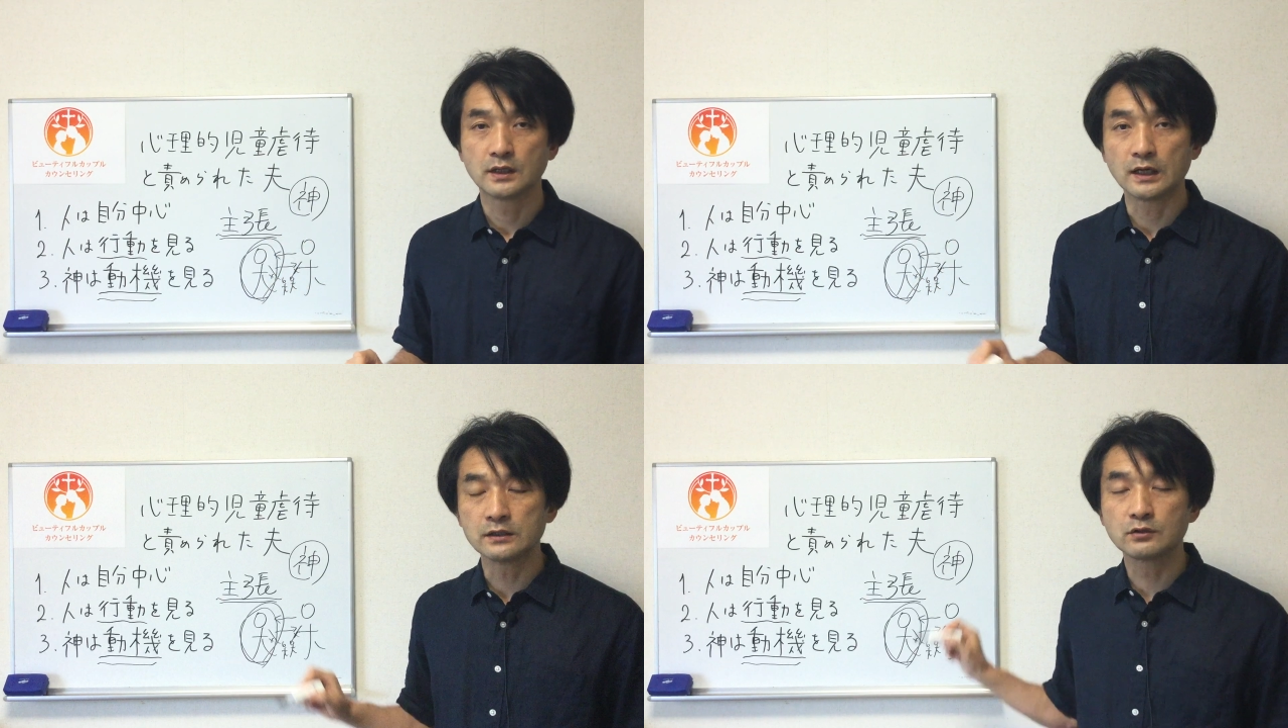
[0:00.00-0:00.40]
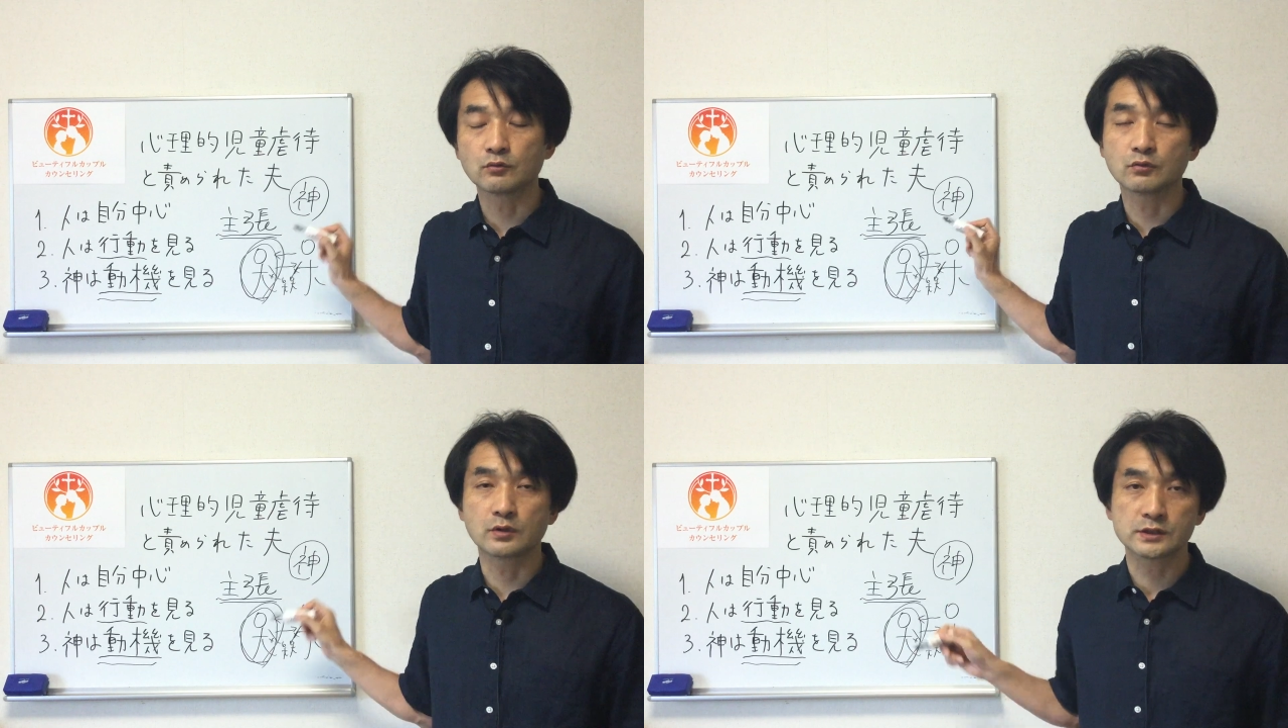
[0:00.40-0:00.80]
相手を
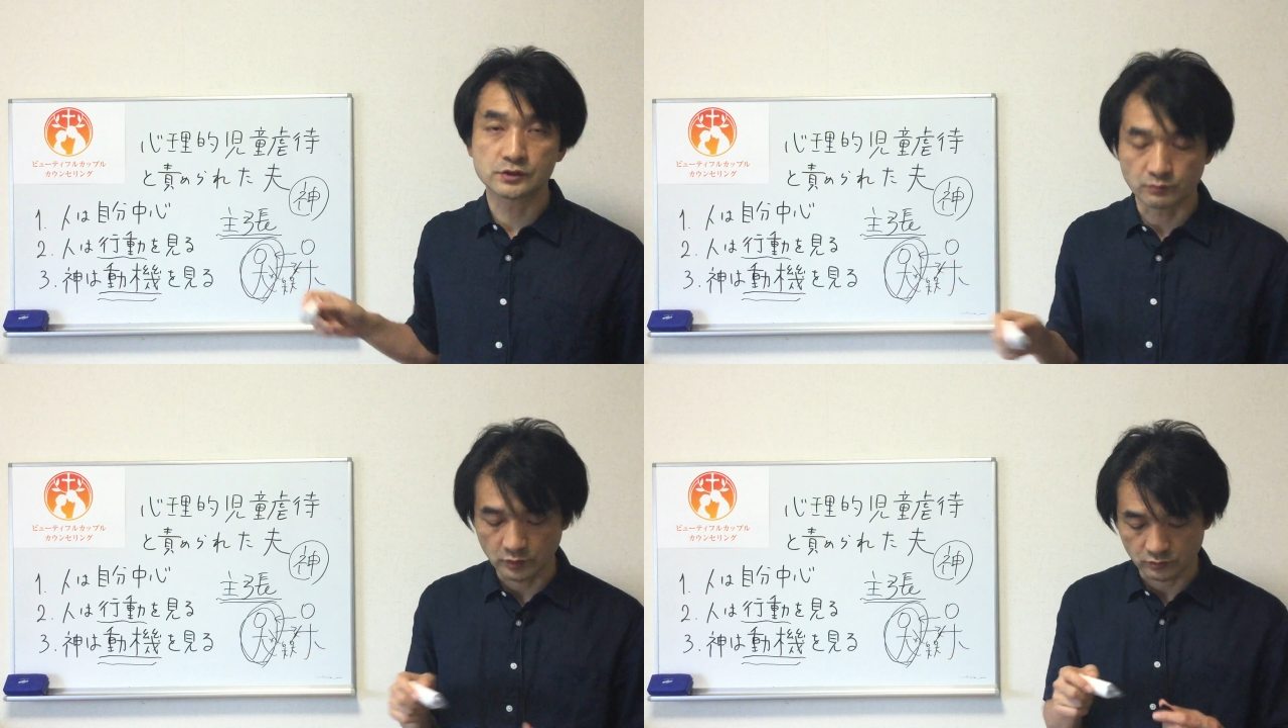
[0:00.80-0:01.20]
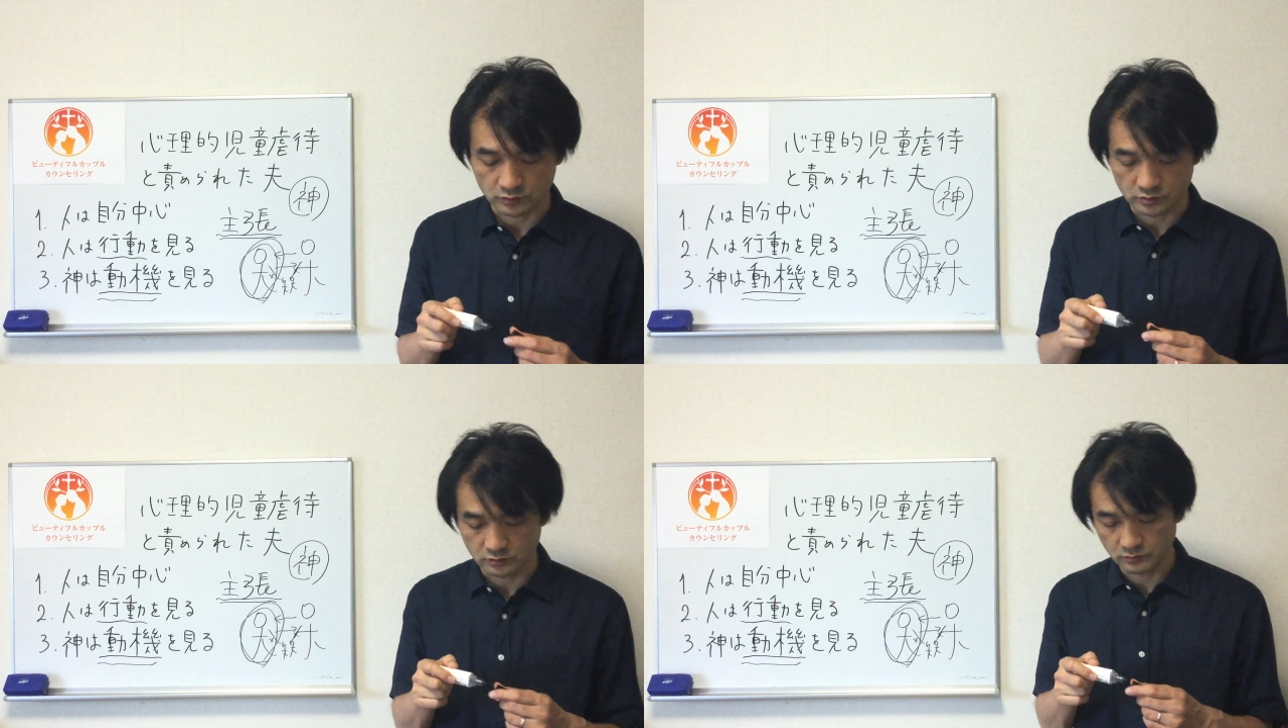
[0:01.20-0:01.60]
懲らしめようと
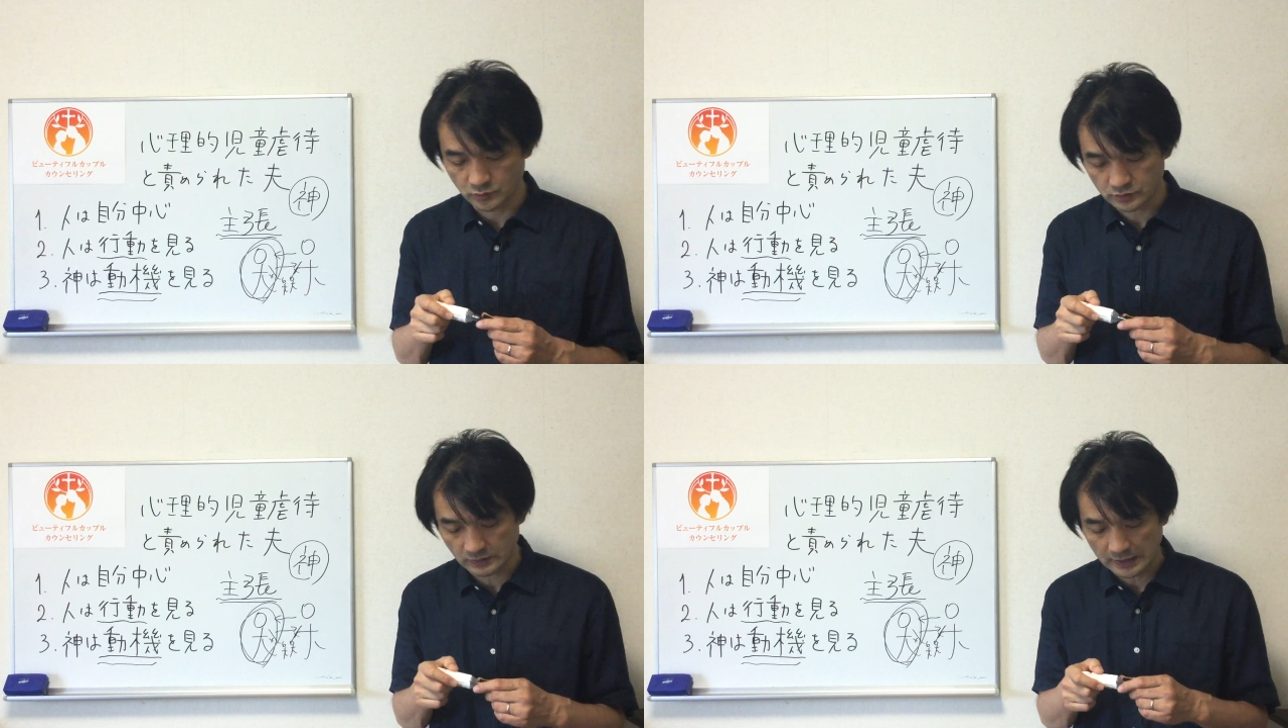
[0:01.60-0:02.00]
する。もしくは